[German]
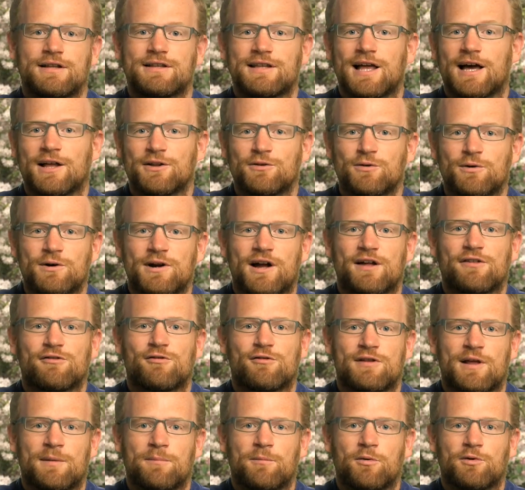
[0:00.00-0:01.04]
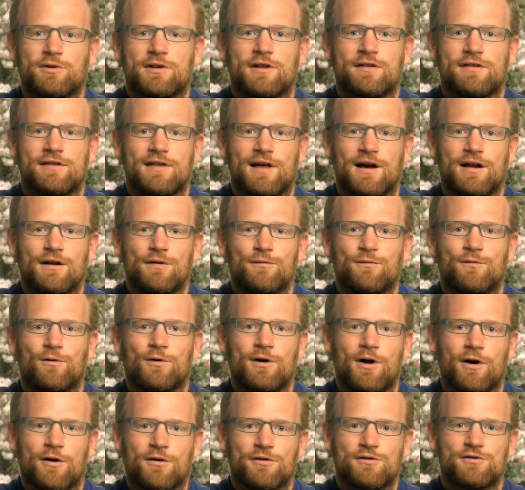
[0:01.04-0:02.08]
Dadurch kannst du dein Potenzial
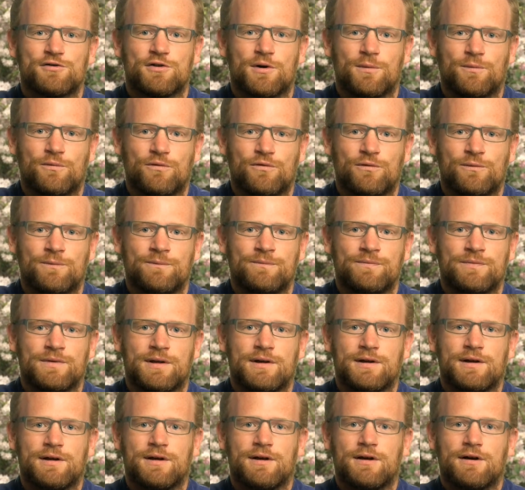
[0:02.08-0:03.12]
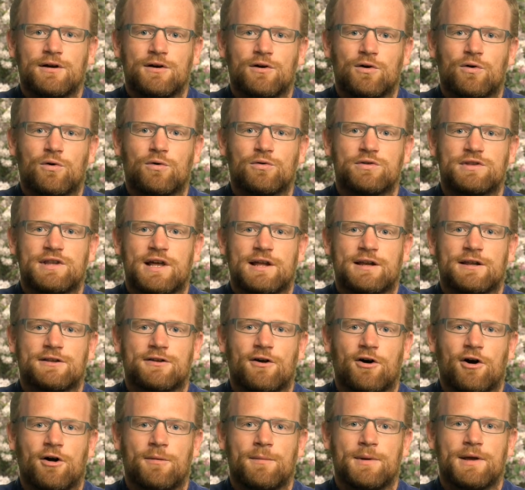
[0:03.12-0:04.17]
voll ausschöpfen und deine
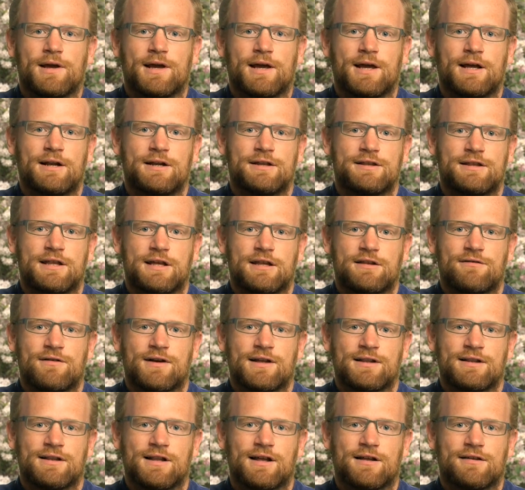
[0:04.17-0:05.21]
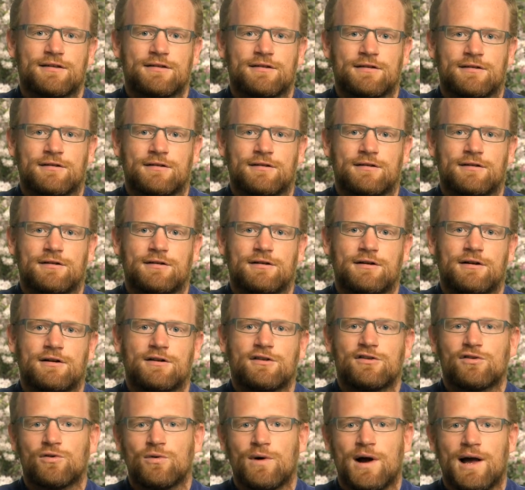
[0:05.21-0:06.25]
Träume Realität werden lassen.
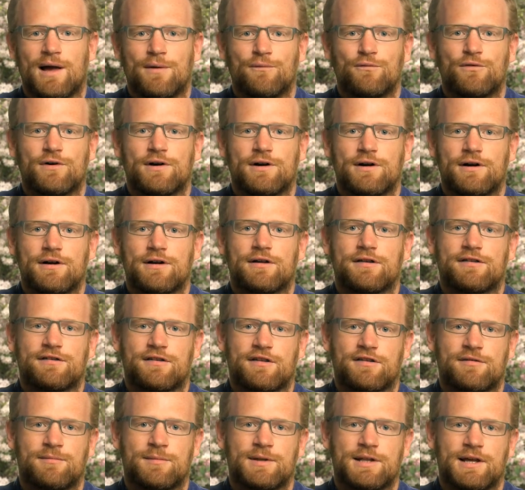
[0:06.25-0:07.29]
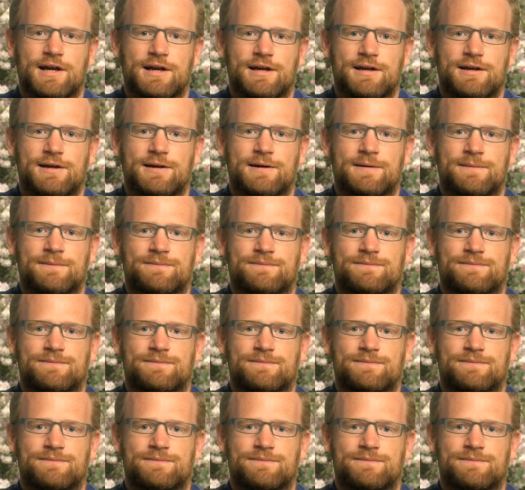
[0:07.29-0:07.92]
So einfach ist das mit Reiki.